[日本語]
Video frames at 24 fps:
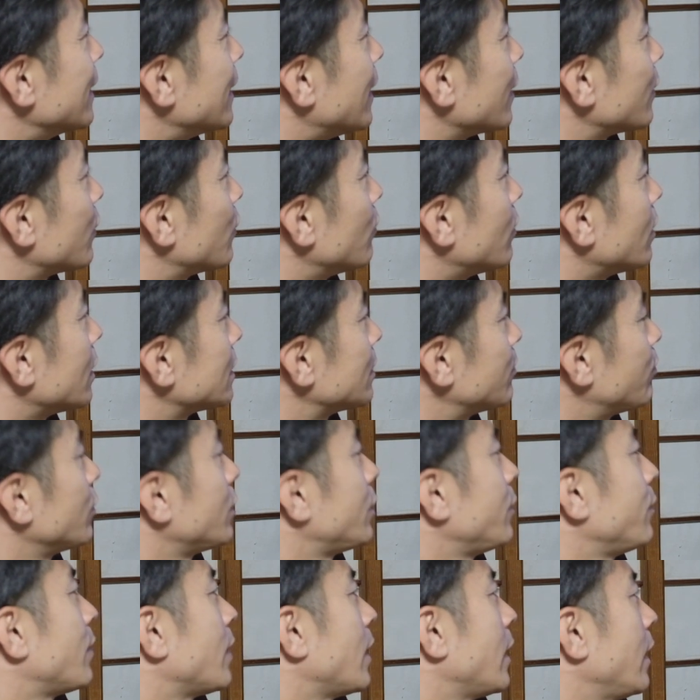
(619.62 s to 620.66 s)
あとは
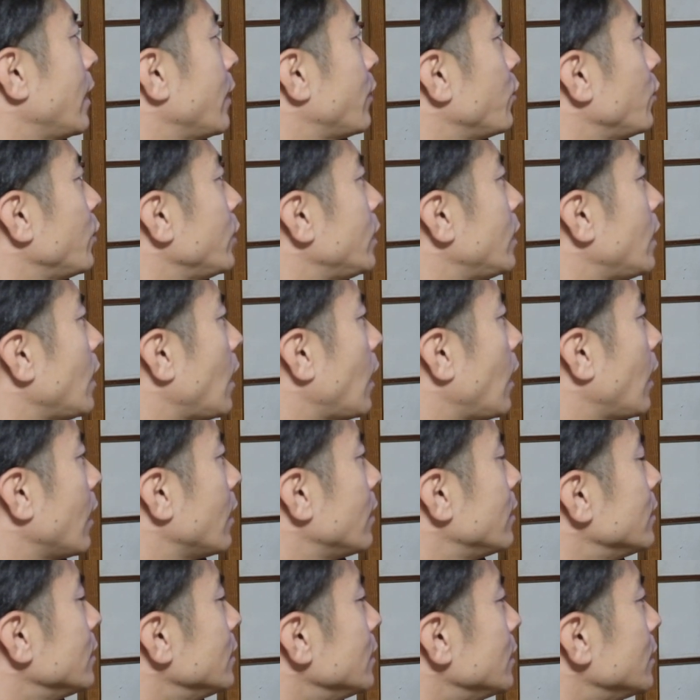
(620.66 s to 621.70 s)
Spotify 入れとい
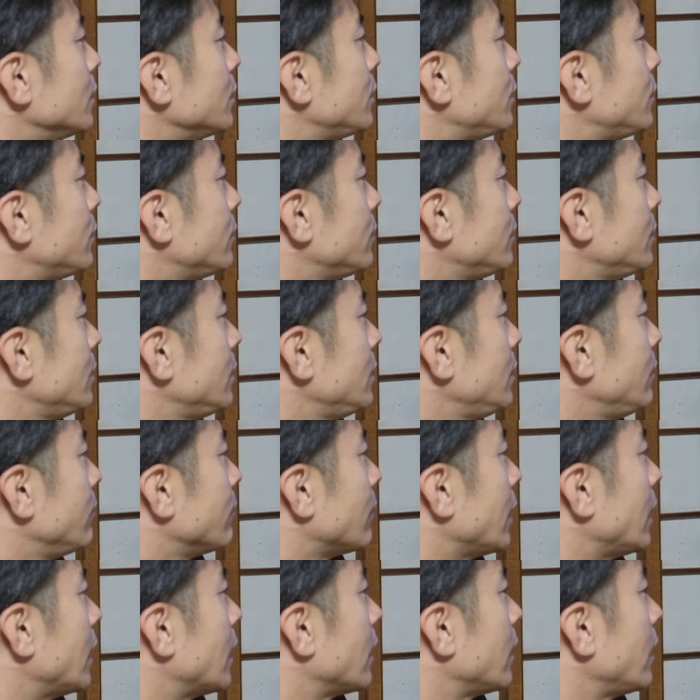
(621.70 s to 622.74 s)
て、チューインイン
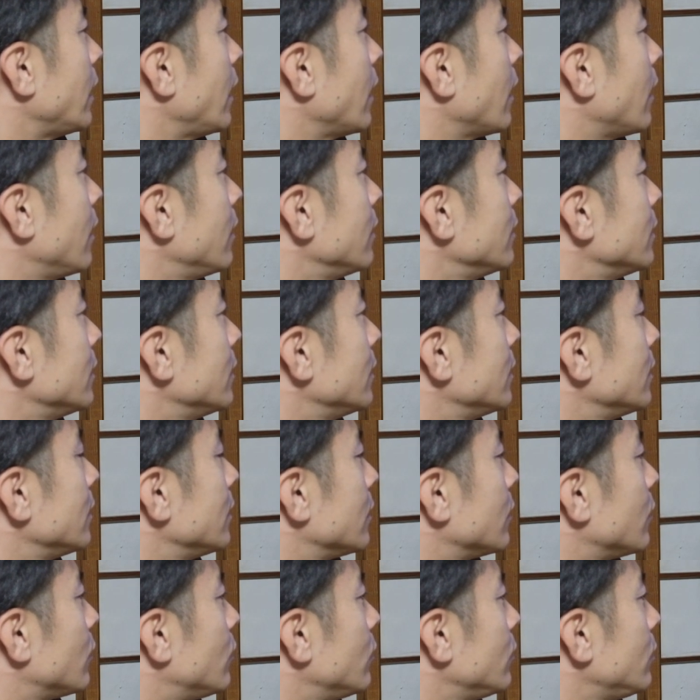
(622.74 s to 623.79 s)
はいらねえや、
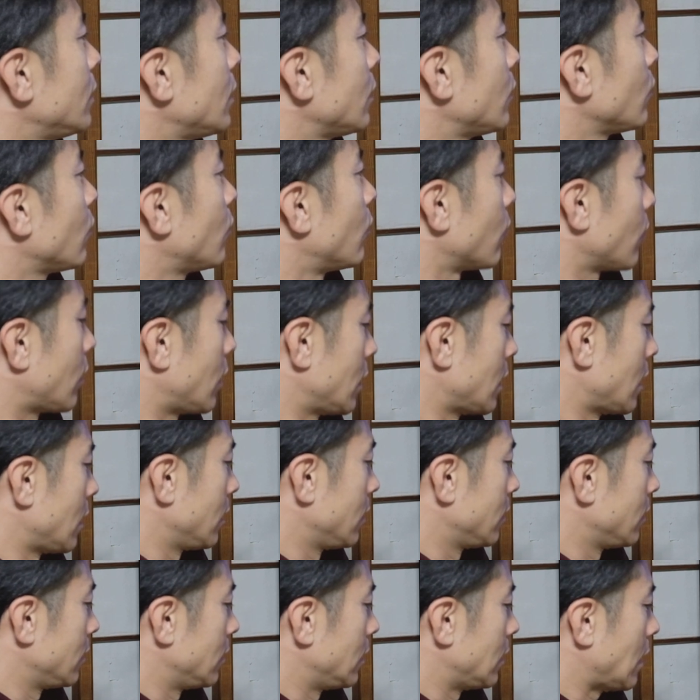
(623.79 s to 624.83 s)
こんなところかな。
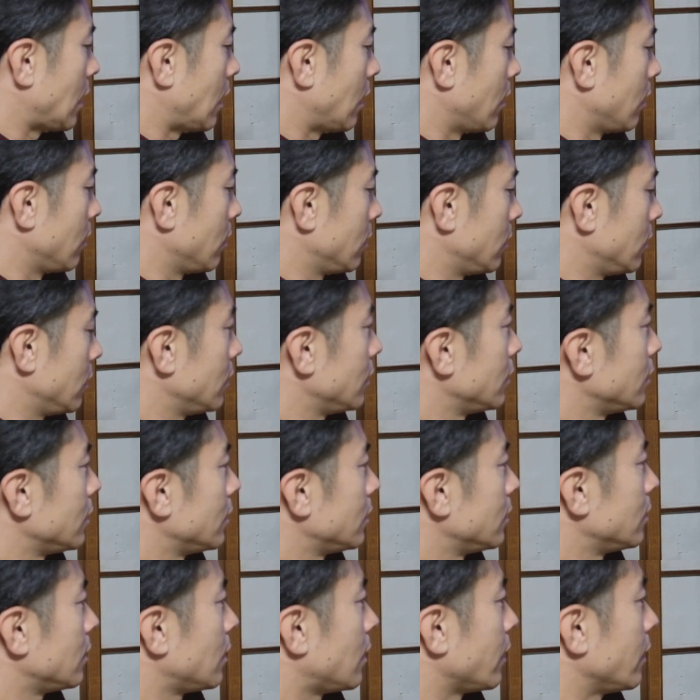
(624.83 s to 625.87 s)
で、
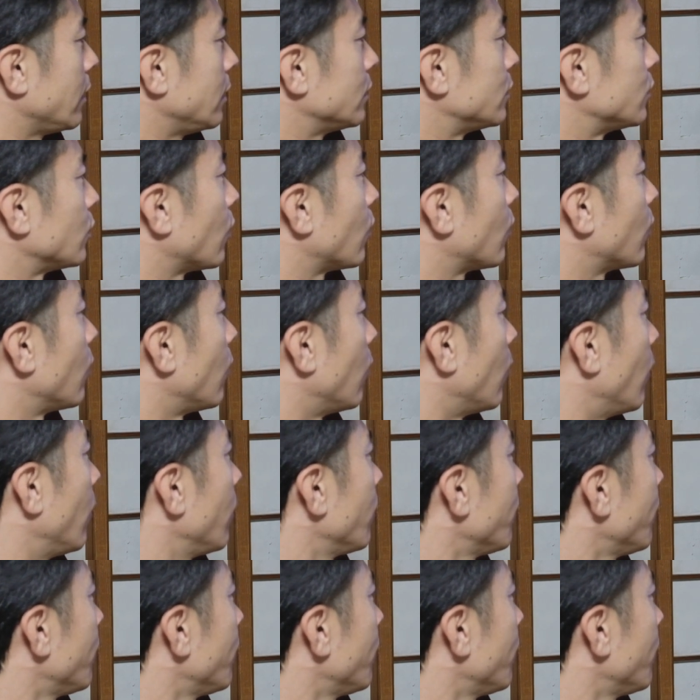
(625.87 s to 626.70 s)
はい、続行